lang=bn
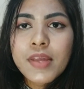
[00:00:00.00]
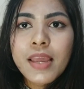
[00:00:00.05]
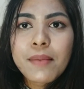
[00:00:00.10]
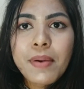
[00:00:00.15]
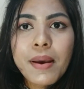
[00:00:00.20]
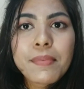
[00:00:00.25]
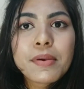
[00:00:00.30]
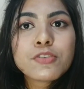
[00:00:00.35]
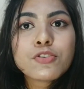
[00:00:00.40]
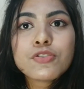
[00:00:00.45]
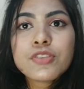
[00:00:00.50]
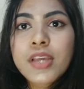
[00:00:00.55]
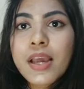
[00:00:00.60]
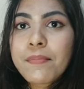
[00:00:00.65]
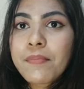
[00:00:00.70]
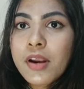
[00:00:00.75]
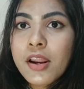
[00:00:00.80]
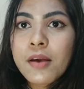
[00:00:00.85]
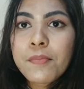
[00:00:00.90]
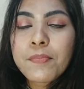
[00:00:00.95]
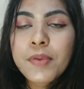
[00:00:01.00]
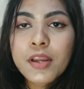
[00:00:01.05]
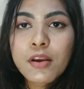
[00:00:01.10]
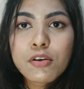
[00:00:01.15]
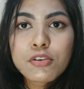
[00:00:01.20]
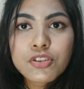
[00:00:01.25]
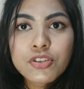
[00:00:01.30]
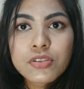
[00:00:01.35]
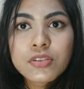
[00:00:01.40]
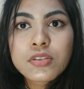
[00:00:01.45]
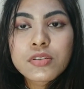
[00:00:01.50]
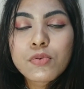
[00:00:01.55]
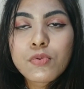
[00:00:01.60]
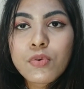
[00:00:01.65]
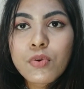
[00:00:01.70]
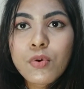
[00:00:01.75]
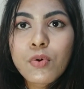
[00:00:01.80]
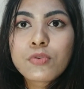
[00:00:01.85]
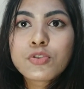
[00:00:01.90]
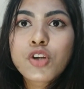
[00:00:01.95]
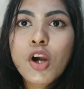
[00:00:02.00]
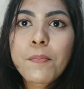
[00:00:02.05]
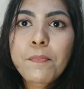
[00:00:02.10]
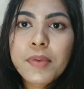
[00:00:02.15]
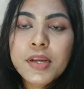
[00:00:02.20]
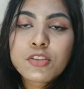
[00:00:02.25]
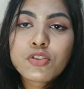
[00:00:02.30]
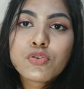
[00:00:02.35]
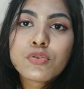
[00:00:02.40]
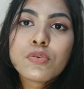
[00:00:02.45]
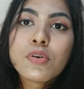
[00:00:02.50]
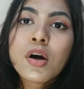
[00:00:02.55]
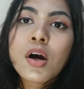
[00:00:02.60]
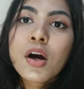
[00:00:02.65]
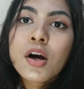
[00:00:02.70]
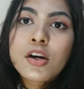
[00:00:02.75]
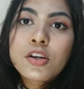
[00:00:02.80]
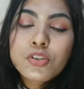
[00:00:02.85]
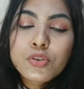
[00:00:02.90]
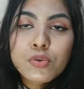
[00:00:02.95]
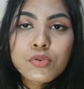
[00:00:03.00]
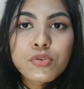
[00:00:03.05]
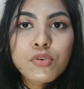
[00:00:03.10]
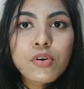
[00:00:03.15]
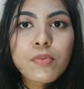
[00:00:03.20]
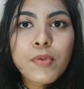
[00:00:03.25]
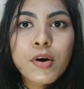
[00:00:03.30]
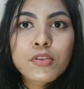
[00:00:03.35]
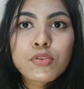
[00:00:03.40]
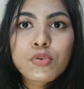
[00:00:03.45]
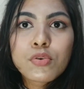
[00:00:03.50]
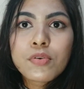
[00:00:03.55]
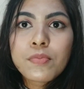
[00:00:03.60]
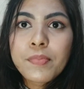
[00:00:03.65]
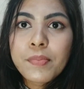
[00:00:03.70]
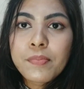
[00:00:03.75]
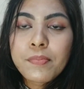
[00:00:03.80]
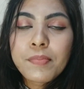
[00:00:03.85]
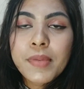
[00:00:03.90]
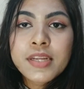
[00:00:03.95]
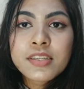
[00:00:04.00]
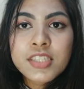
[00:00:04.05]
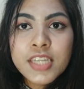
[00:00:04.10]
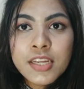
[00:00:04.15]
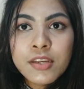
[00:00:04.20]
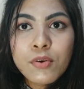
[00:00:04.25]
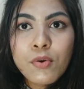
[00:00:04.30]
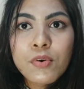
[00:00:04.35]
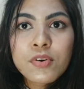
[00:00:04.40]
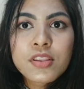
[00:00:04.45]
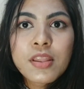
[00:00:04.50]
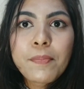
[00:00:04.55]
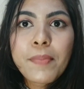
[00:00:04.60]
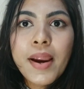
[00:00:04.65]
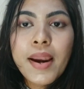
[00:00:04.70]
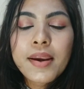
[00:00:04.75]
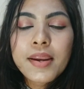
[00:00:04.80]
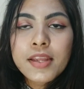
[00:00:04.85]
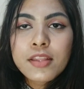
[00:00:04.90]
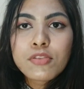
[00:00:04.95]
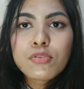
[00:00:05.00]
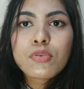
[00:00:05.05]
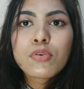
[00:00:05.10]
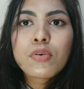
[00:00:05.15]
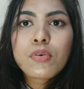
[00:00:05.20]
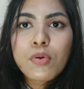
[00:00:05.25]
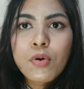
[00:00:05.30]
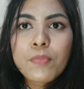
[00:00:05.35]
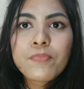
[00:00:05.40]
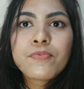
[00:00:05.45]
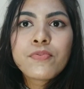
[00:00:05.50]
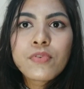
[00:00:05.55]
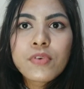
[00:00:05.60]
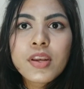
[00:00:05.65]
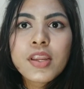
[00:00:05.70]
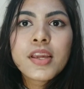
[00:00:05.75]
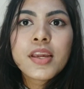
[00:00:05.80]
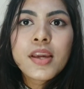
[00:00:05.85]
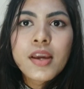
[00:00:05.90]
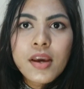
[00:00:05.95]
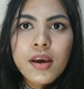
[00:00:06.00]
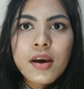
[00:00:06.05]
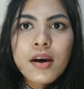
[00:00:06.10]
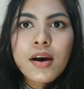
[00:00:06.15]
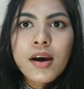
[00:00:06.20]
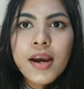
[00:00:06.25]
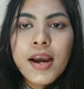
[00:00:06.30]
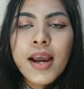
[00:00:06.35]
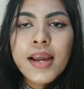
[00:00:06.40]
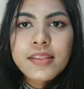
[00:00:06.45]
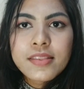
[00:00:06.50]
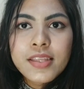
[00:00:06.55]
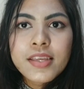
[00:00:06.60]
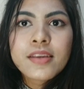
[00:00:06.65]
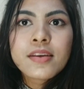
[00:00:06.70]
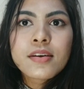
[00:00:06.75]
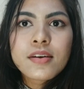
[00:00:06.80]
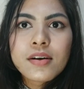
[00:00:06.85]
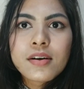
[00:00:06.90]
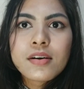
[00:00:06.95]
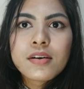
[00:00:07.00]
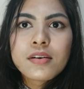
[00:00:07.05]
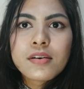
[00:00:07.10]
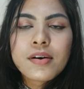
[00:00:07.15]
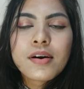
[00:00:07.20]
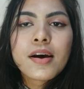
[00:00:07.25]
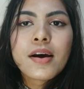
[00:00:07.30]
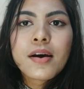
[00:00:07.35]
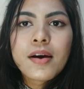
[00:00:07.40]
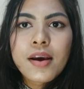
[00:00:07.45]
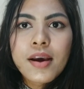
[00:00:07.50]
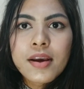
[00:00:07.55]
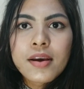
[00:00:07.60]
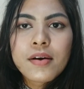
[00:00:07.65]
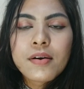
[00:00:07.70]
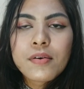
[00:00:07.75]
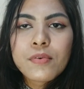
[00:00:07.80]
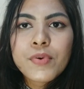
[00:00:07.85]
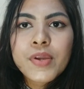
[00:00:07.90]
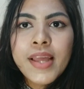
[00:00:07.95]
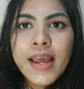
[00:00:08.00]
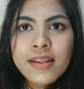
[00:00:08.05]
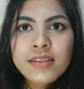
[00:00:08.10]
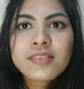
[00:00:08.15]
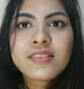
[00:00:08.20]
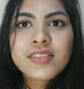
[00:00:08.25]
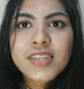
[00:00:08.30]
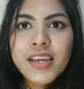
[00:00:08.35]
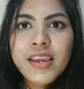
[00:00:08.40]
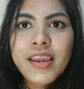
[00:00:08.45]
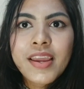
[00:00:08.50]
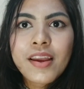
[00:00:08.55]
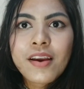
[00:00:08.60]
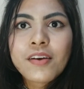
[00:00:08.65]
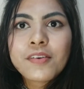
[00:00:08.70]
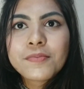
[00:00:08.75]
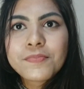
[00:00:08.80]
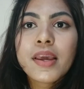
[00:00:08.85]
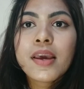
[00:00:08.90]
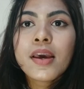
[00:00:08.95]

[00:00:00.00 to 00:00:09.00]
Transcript: এভাবে যদি আমরা প্রিকশনস গুলো সবকিছু সুন্দর মতন মেনটেন করতে পারি তো হোপফুলি আই থিঙ্ক উই ক্যান স্টে হেয়ার